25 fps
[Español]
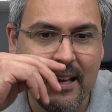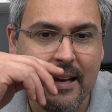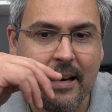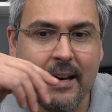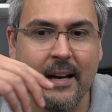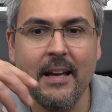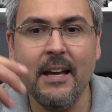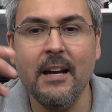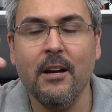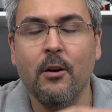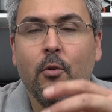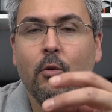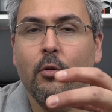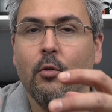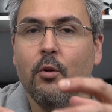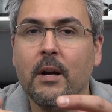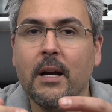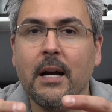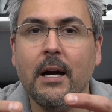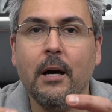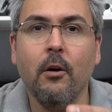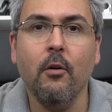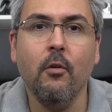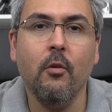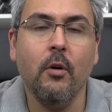hayan
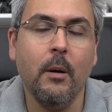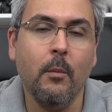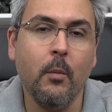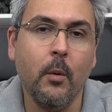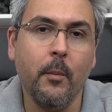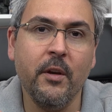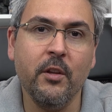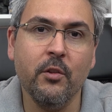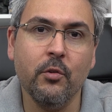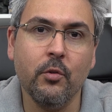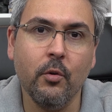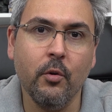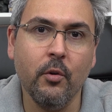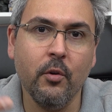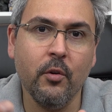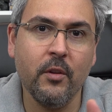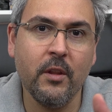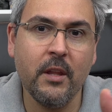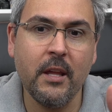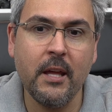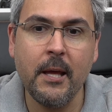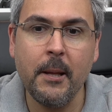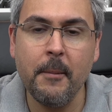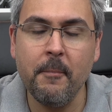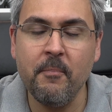colocado al momento
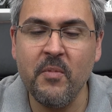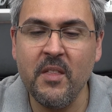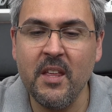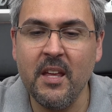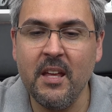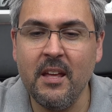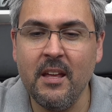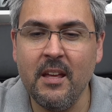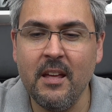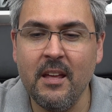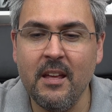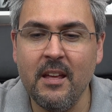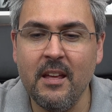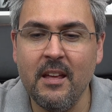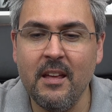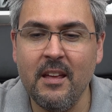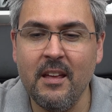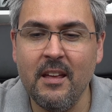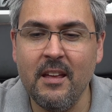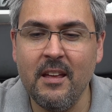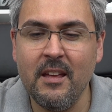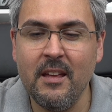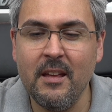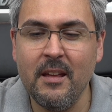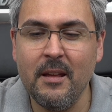de
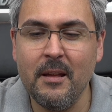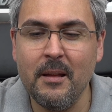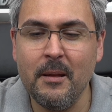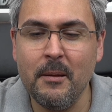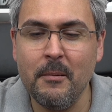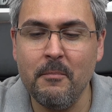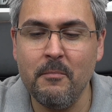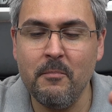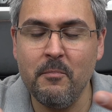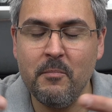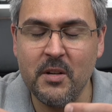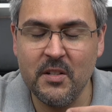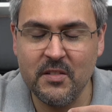eh,